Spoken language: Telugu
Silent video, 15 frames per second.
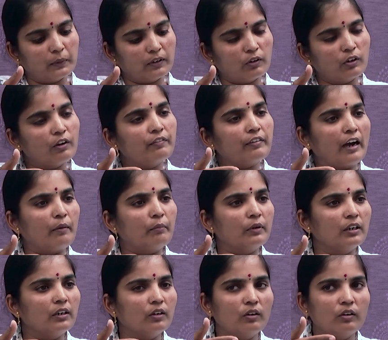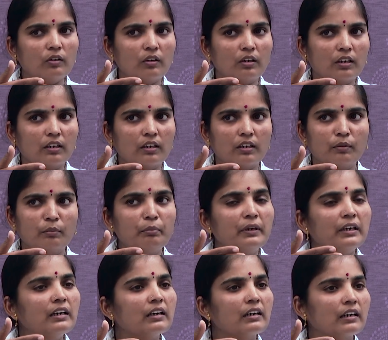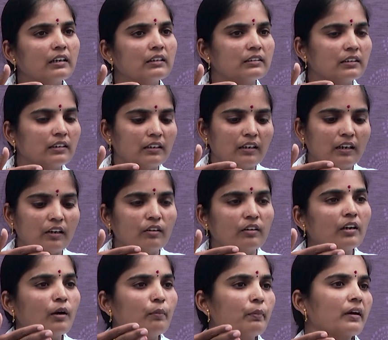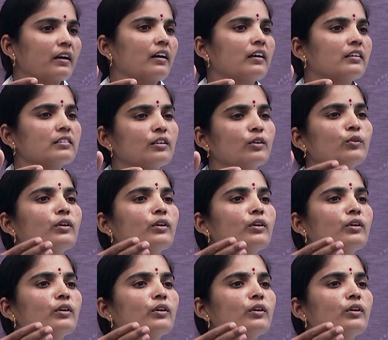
పాటు ఒక ఫ్యామిలీలో ఒక మిడిల్ క్లాస్గా కాకుండా అప్పర్ క్లాస్లో